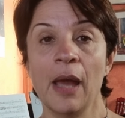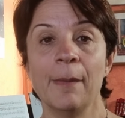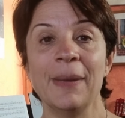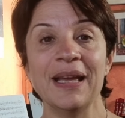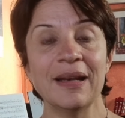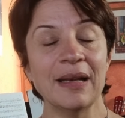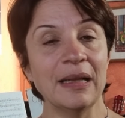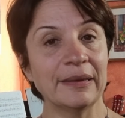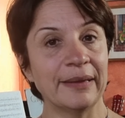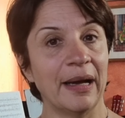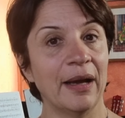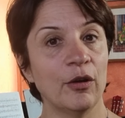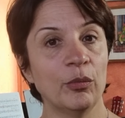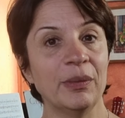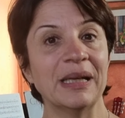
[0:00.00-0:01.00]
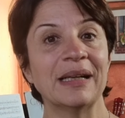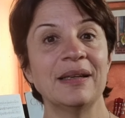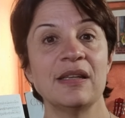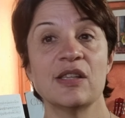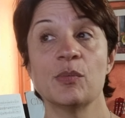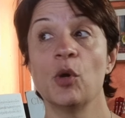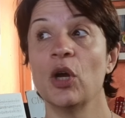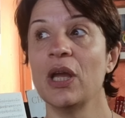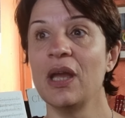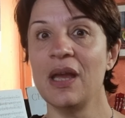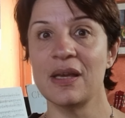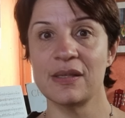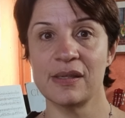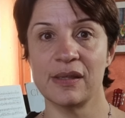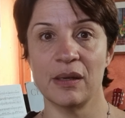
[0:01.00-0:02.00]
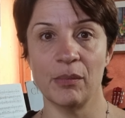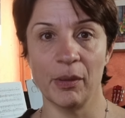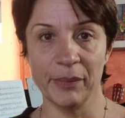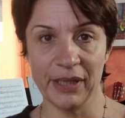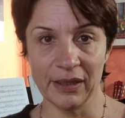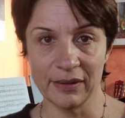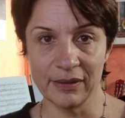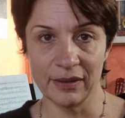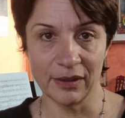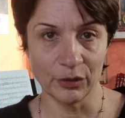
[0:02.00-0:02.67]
ma in realtà è un meccanismo estremamente